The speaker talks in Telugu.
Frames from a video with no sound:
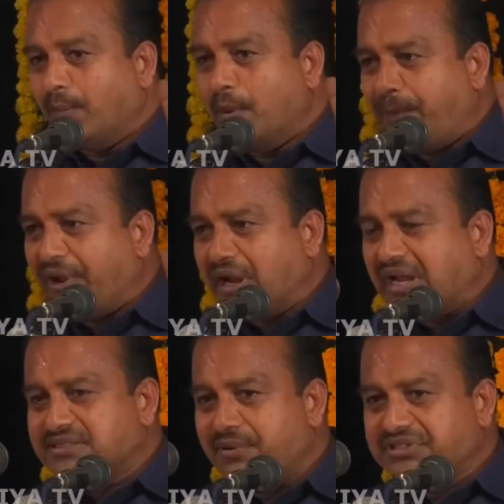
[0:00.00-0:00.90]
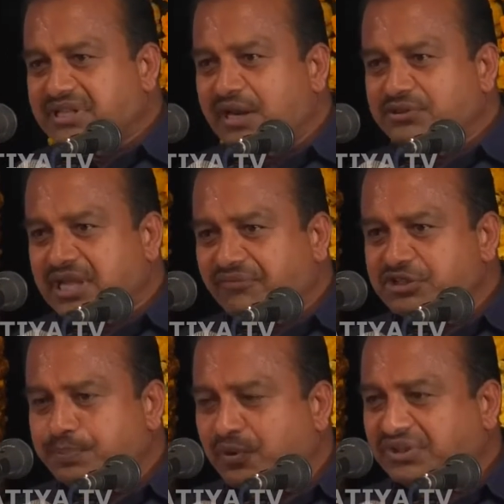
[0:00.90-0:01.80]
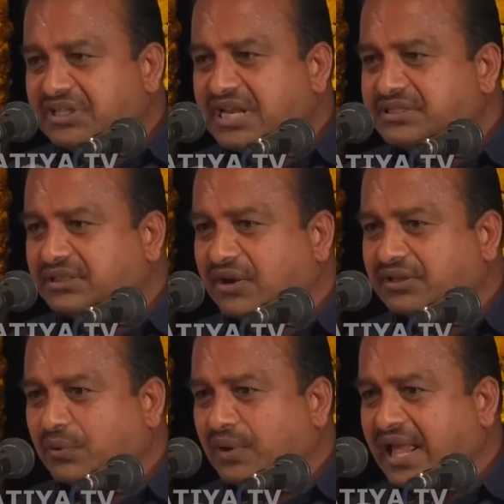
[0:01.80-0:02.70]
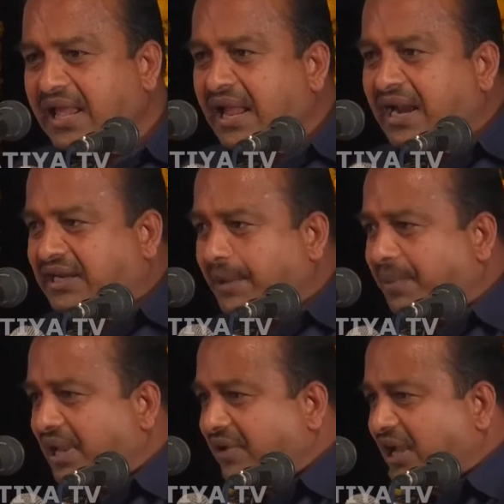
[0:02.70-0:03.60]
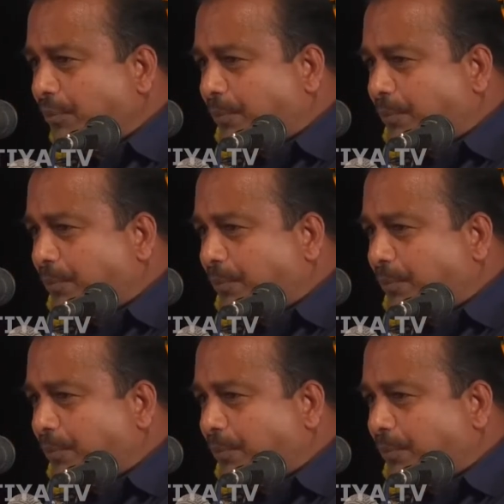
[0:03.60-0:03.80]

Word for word: ముప్పై ఒక్క సంవత్సరాలు సర్వీస్ పూర్తి చేసిన తర్వాత కూడా డెబ్బై వేలు